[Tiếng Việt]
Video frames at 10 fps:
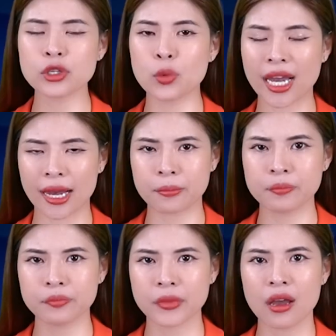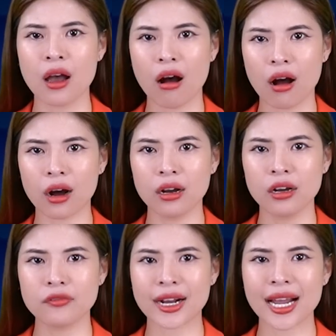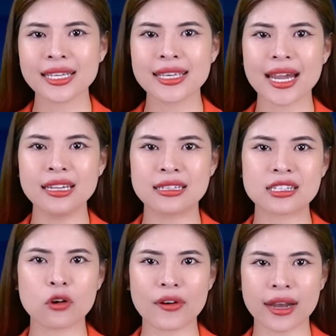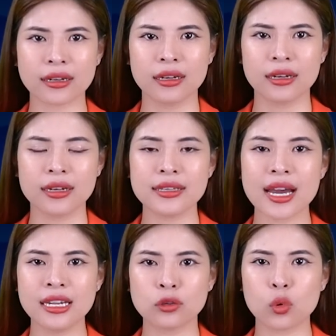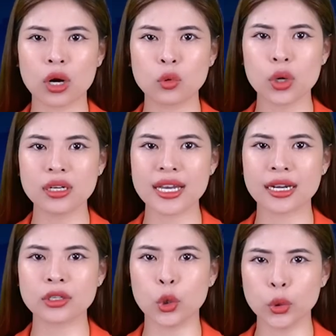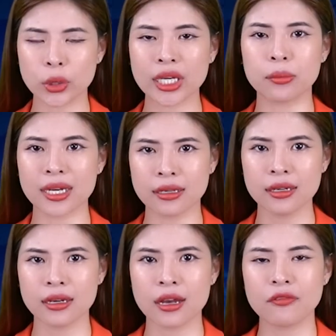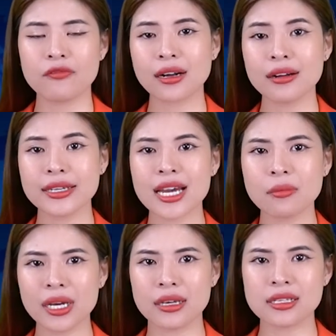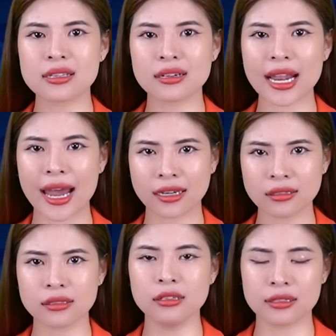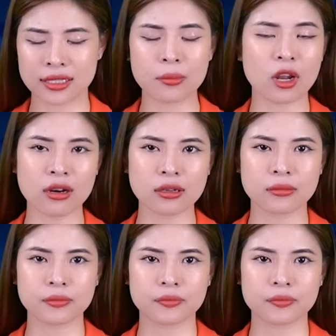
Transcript: rất dũng cảm. Họ và các gia đình sao vàng, gia đình của quân nhân đủ điều kiện Mỹ, và người dân Mỹ xứng đáng được xem nó.